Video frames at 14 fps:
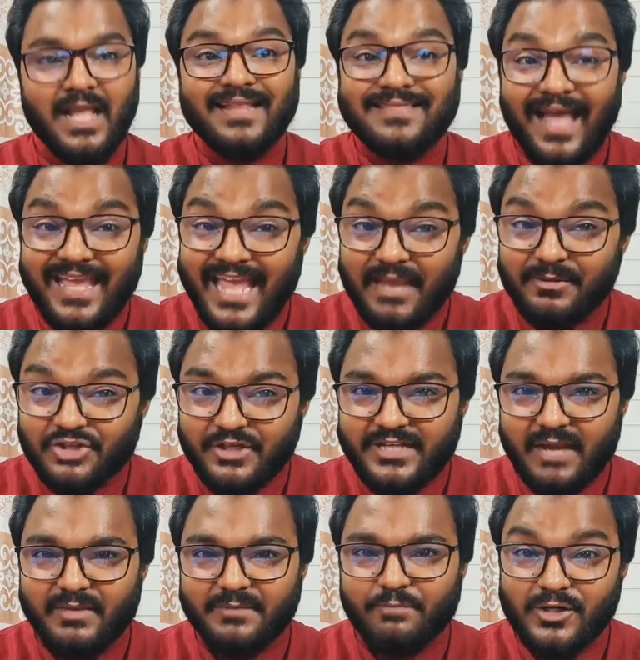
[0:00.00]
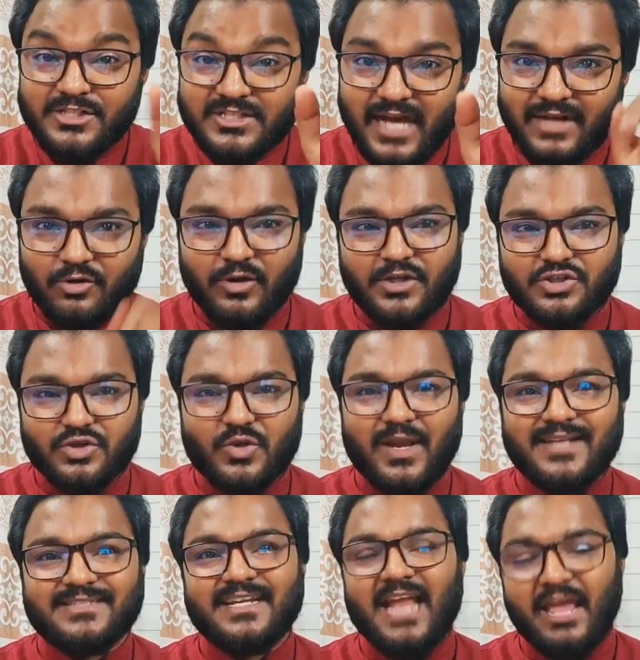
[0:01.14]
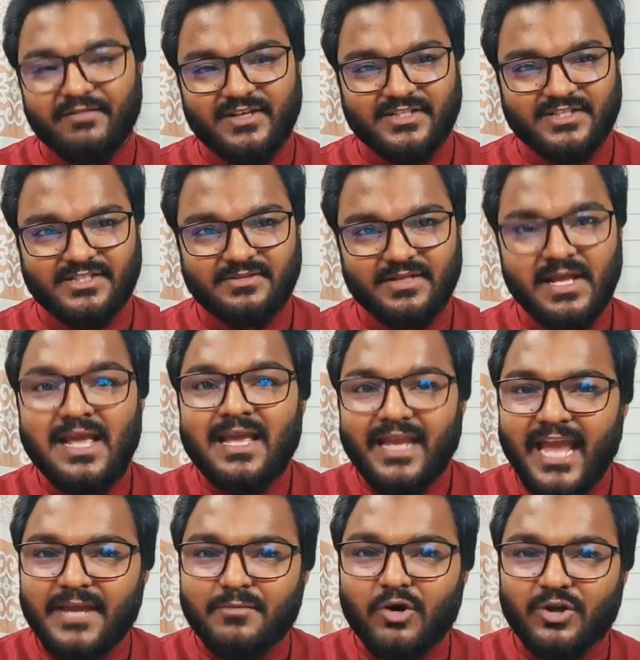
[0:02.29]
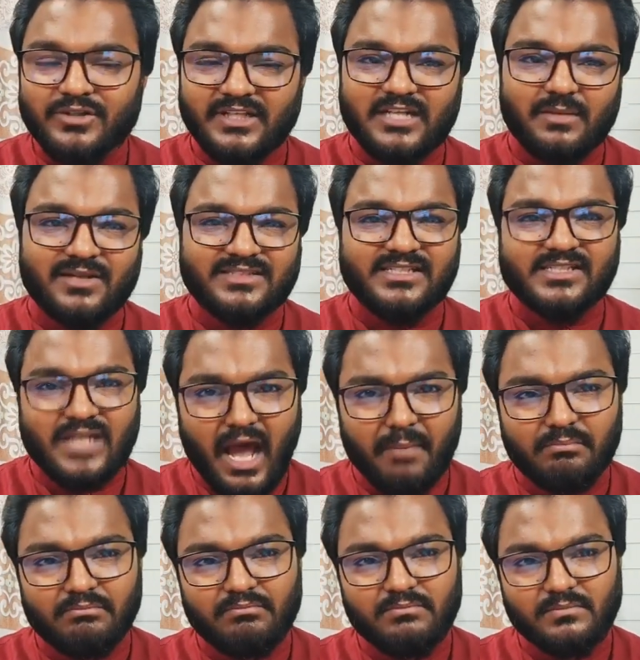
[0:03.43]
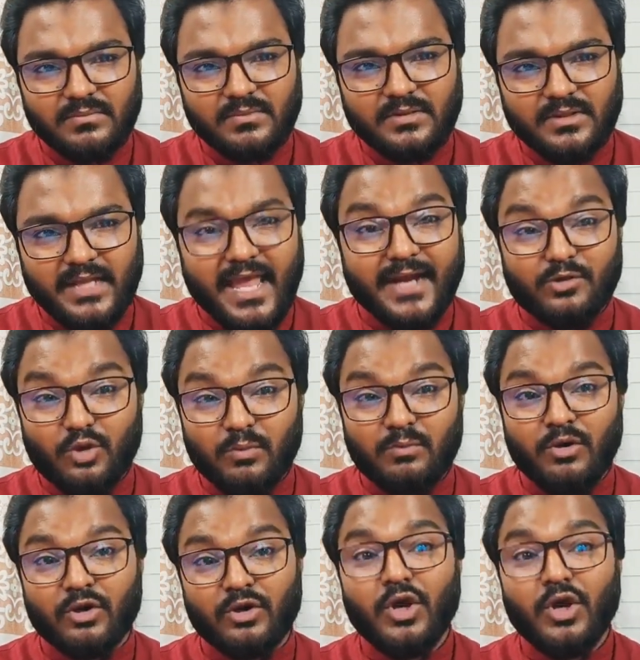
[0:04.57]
তাই এই বিষয়টি আমি পরিষ্কার করার জন্যই আজকে লাইভে আসছি এই মুহূর্তে জামাত ইসলাম এক নম্বর